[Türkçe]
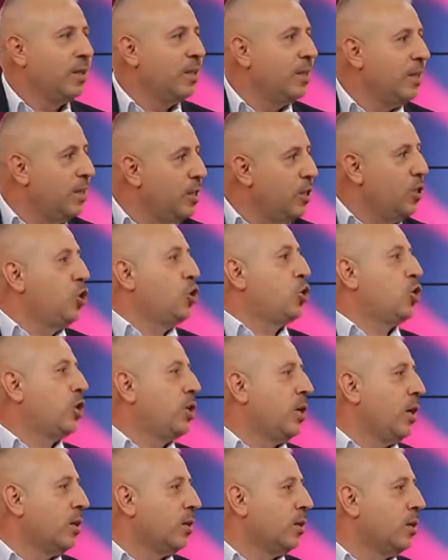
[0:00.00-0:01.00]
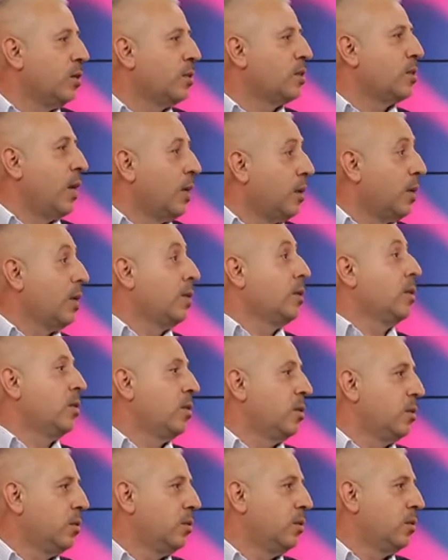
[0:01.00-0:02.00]
iyi iş çıkardık, salladık
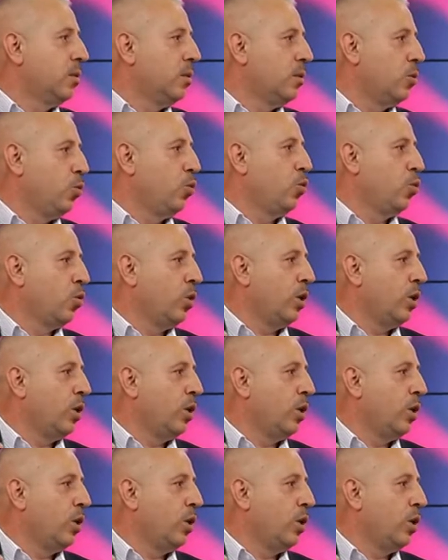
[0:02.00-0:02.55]
diyorlar.